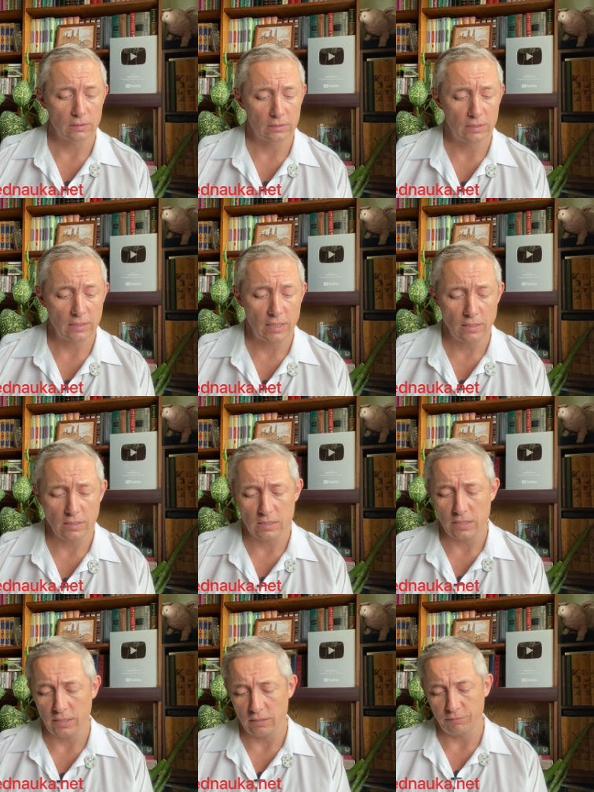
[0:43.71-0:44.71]
дизайн
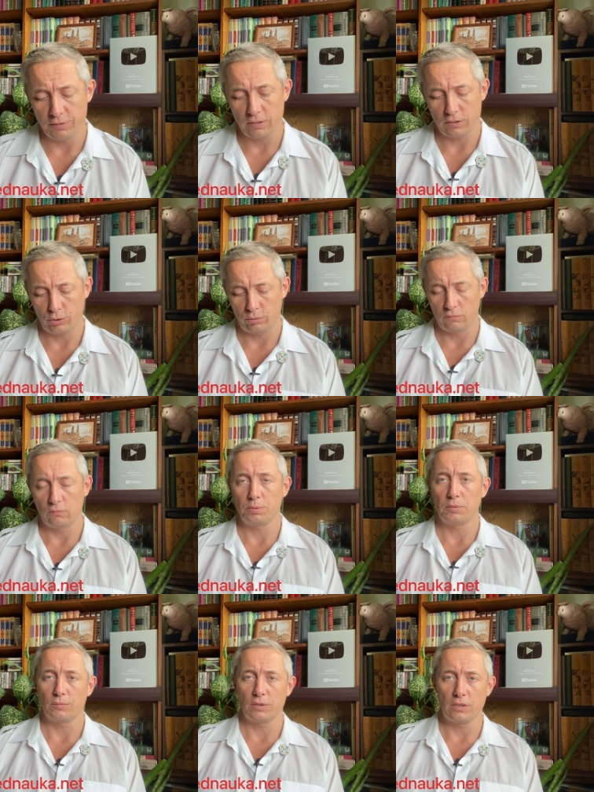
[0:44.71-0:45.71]
исследования, что, в
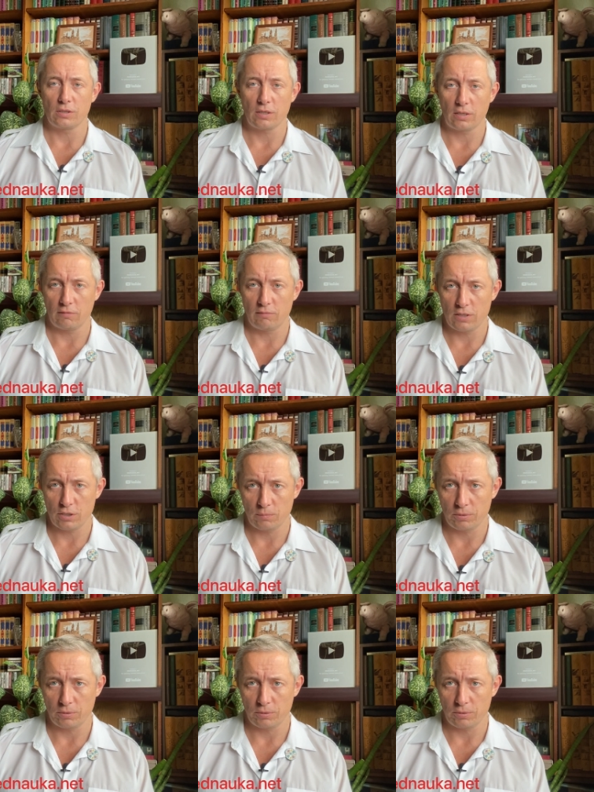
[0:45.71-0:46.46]
общем-то, не так важно,